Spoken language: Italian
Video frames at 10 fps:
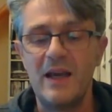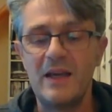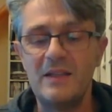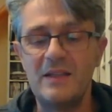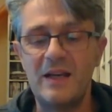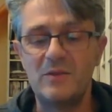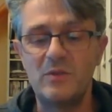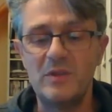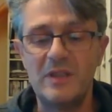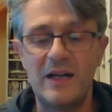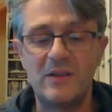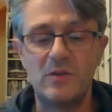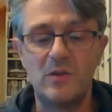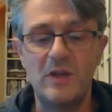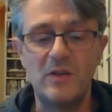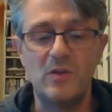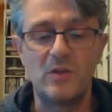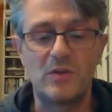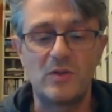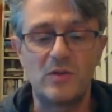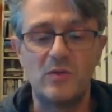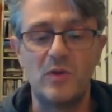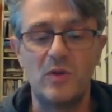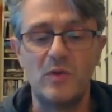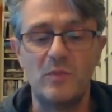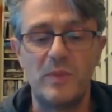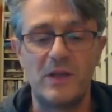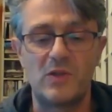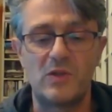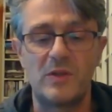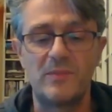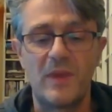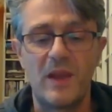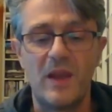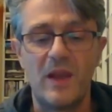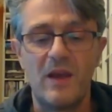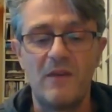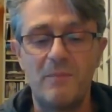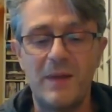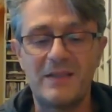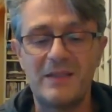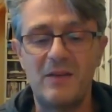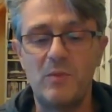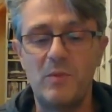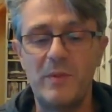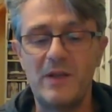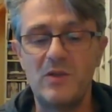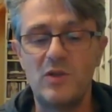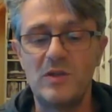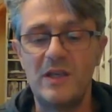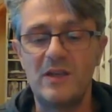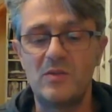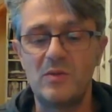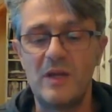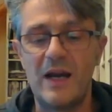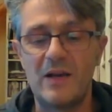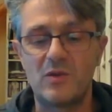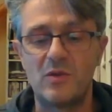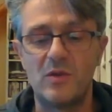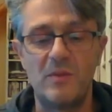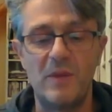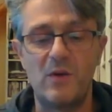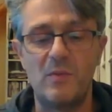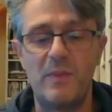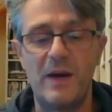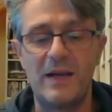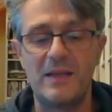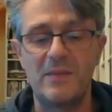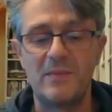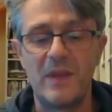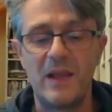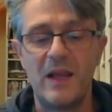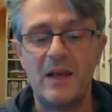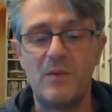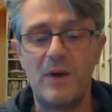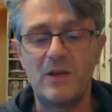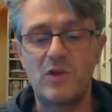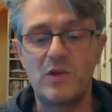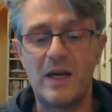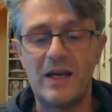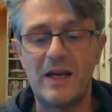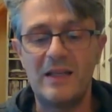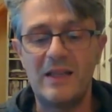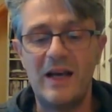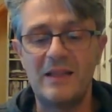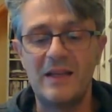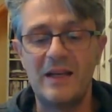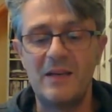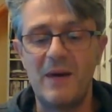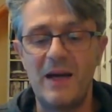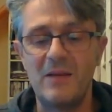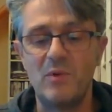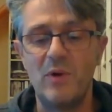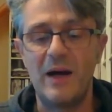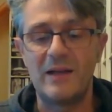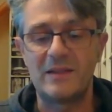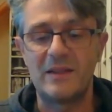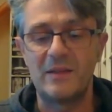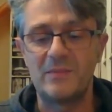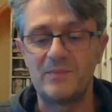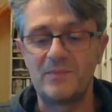e di tanto in tanto il dorso scuro di un pesce. Passavo pomeriggi interi su ghiaccio con i miei compagni, le guance accaldate, le mani bluastre.